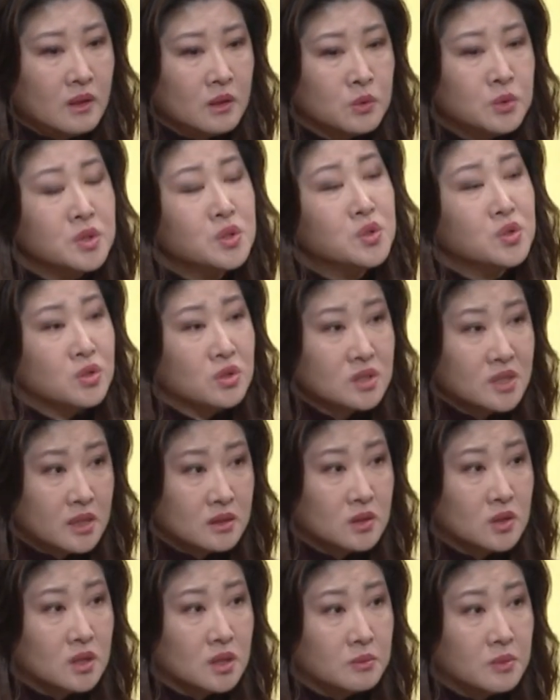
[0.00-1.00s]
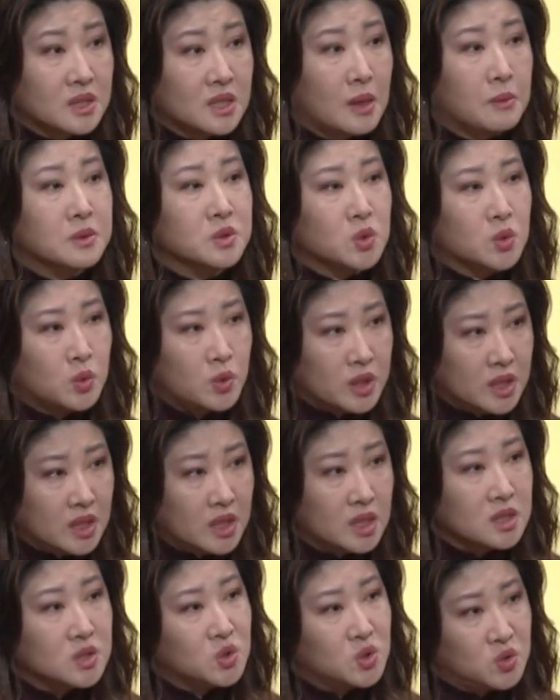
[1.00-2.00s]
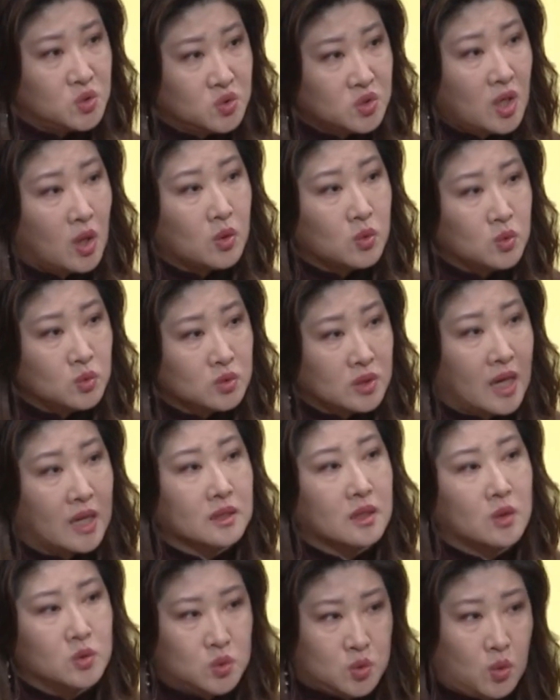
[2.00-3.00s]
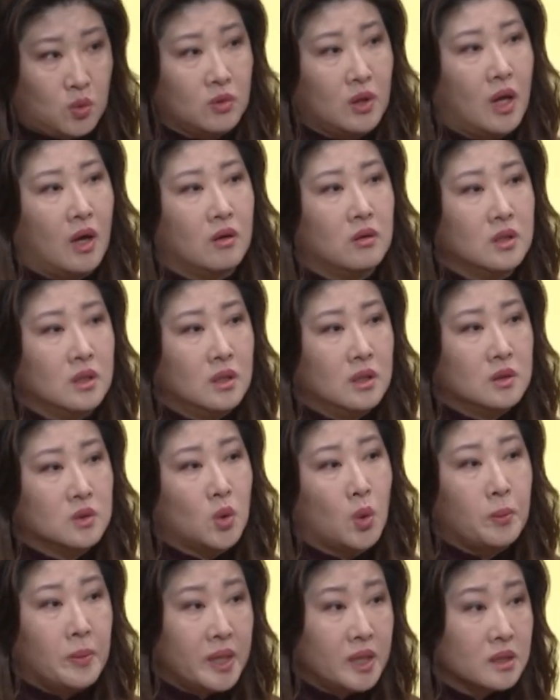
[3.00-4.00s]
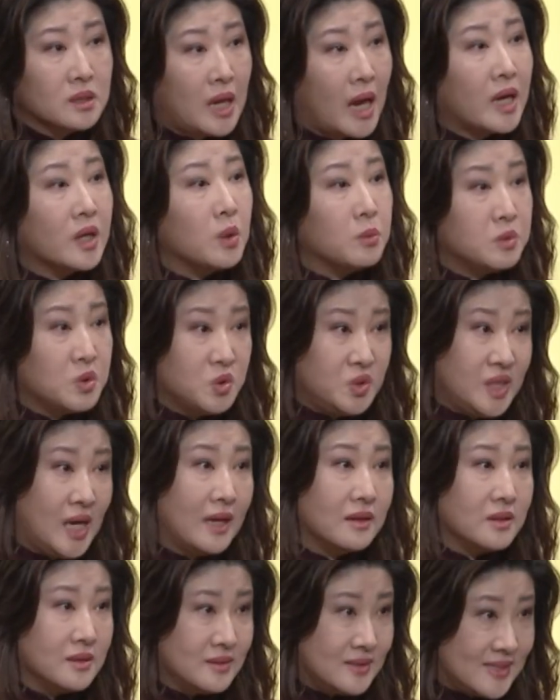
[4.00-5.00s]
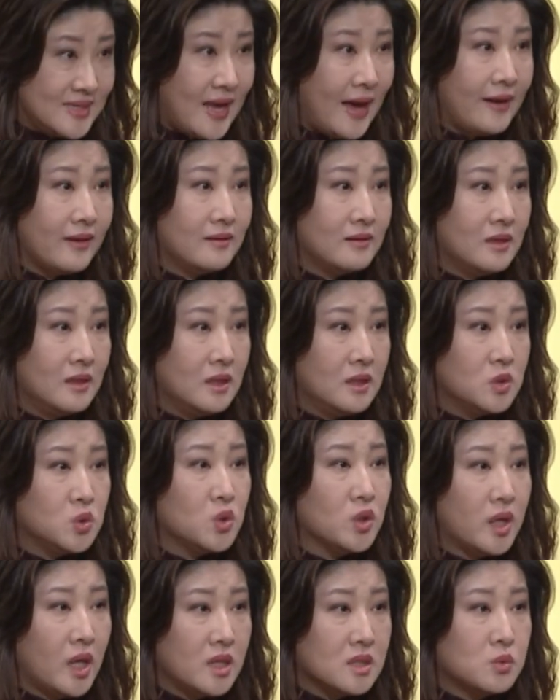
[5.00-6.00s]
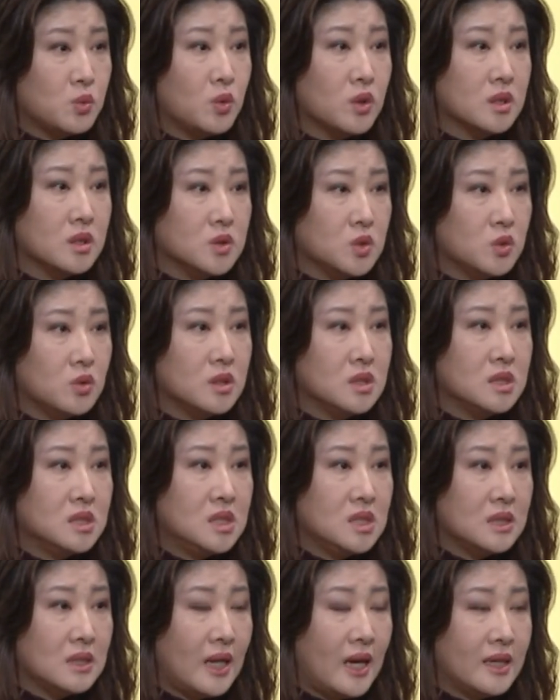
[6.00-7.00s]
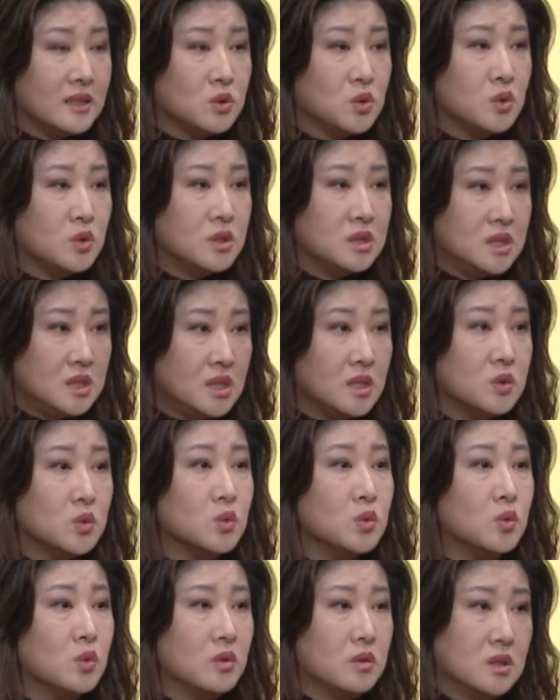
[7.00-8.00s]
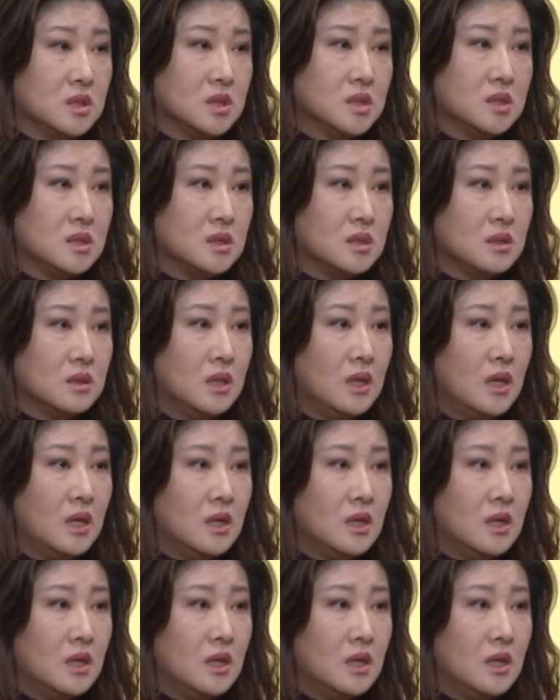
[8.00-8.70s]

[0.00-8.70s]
Regional Center 里面，他们就会一直照顾他到终老。No matter 他有没有家人在，所以 case worker 就会进来，就会介入我儿子的。